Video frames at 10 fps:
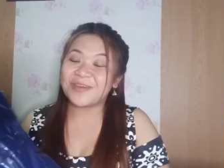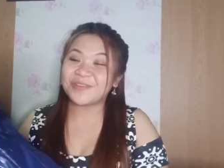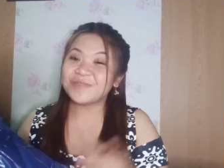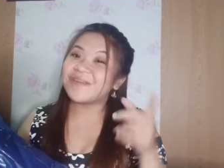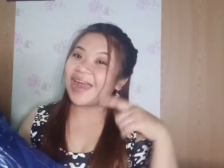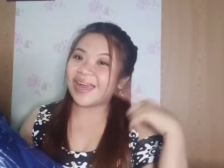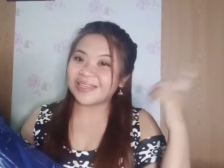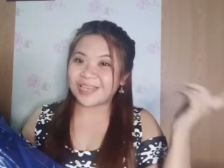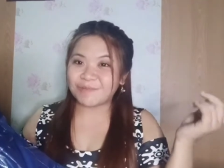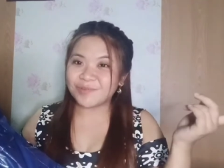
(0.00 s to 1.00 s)
Pero di ba
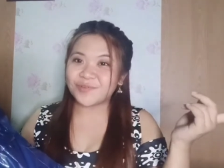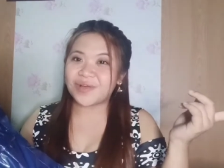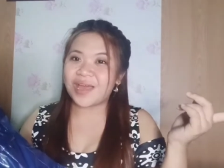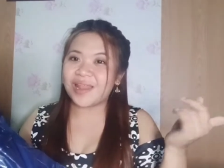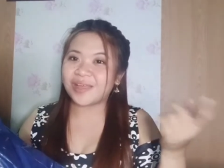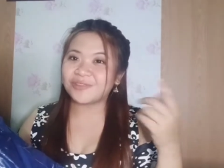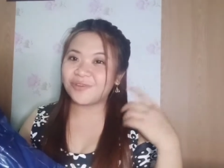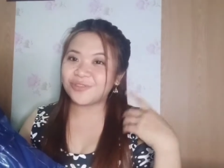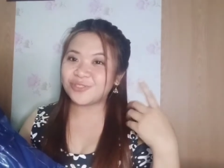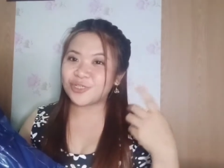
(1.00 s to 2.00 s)
kakasabi ko nga lang,
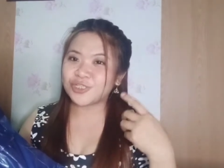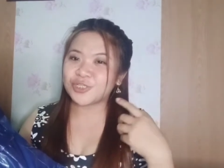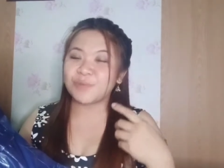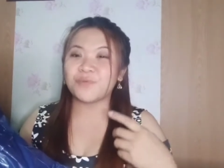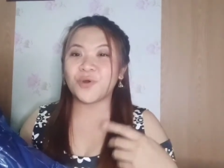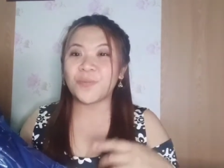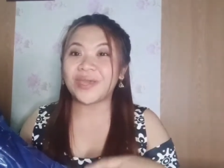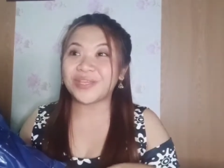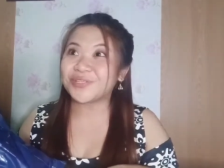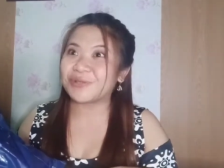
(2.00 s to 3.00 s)
don't judge the book by
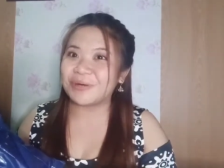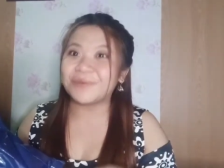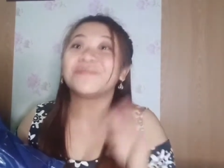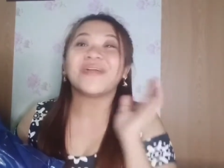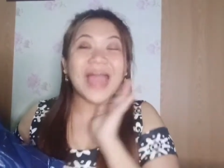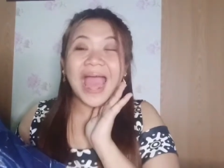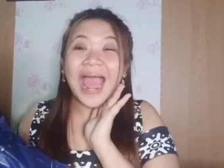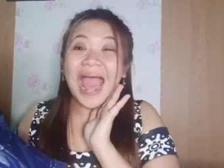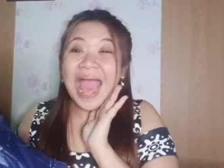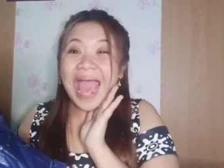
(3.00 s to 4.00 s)
its cover.
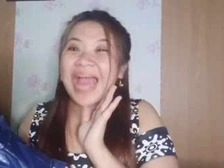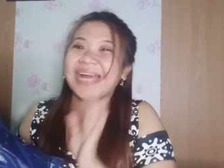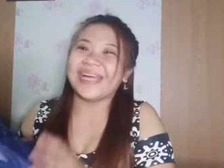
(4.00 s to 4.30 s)
Ah!